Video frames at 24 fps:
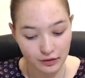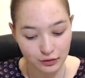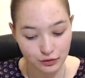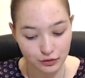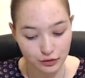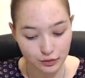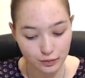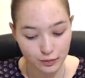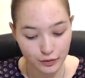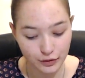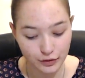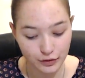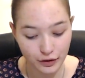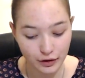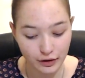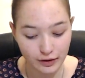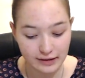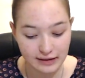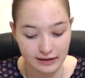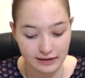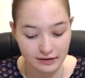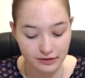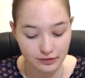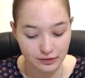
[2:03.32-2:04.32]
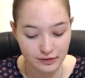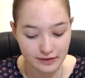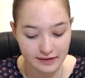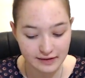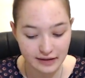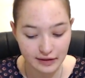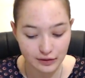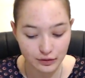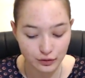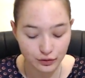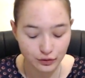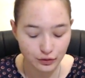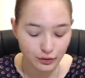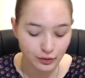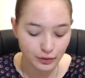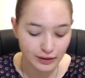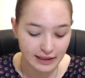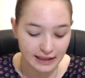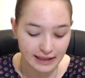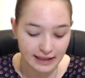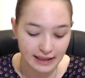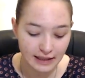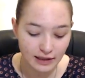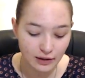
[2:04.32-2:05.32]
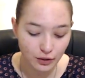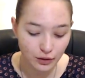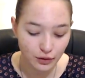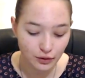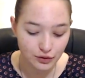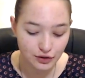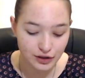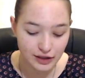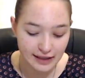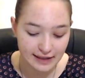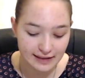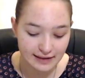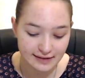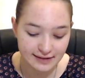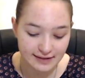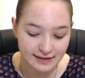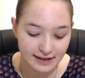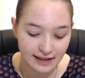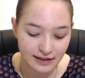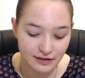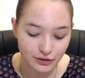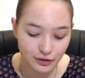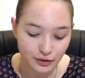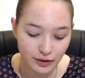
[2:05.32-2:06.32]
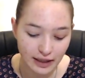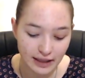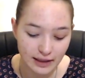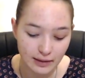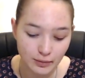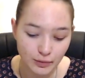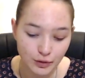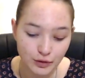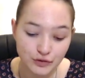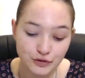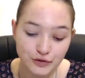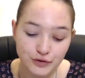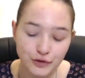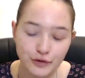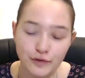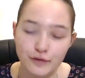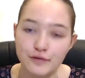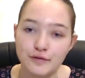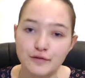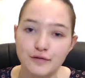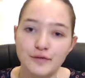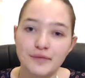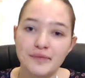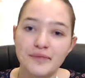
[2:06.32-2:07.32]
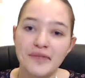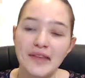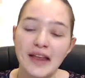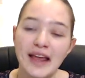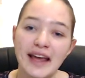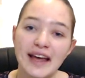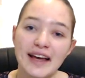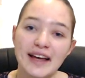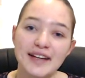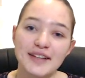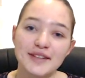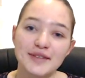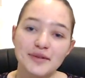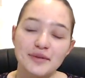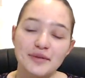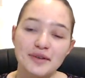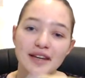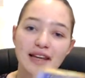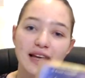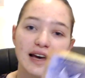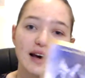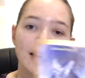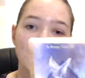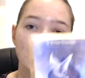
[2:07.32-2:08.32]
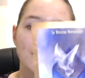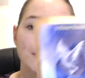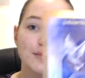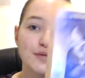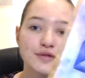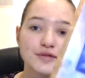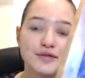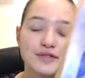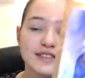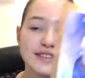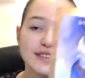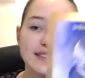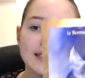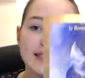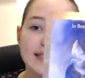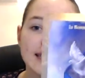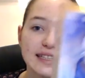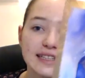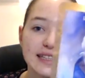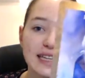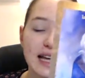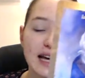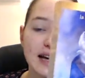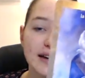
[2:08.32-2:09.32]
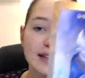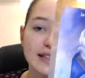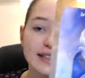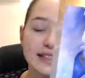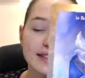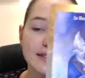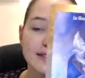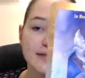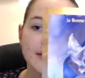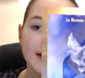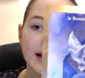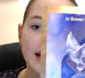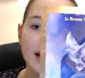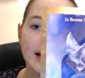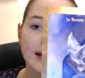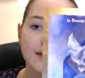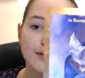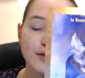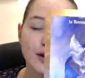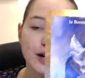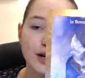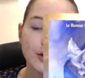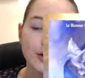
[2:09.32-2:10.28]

du bonheur des succès d'autrui, ils rejaillissent naturellement sur vous. Donc là, on vous dit qu'il va y avoir